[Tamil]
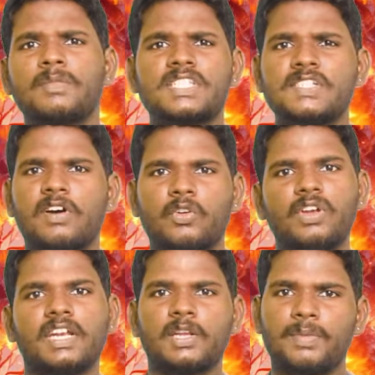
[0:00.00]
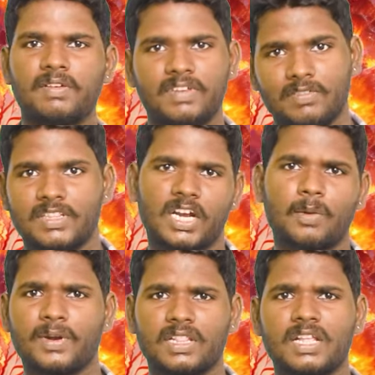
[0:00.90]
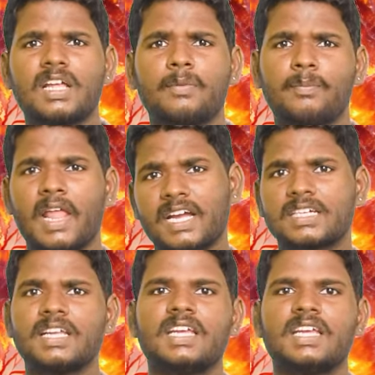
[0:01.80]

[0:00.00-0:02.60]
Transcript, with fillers: நம்ம ஜீவா அவர்கள் நடிப்பில் வெளிவந்திருக்க படம் தாங்க பிளாக்